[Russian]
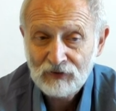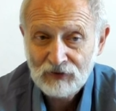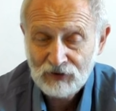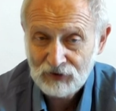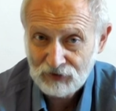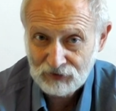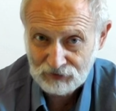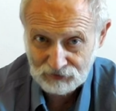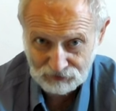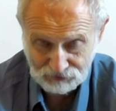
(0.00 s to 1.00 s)

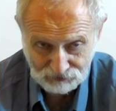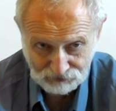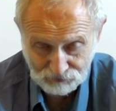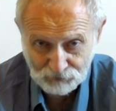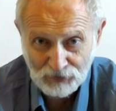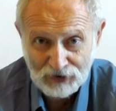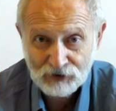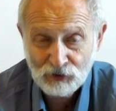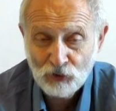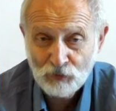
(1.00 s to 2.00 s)
Э,
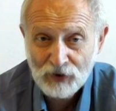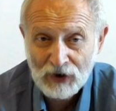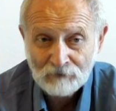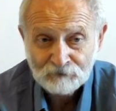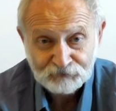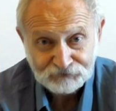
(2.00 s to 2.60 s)
поступка,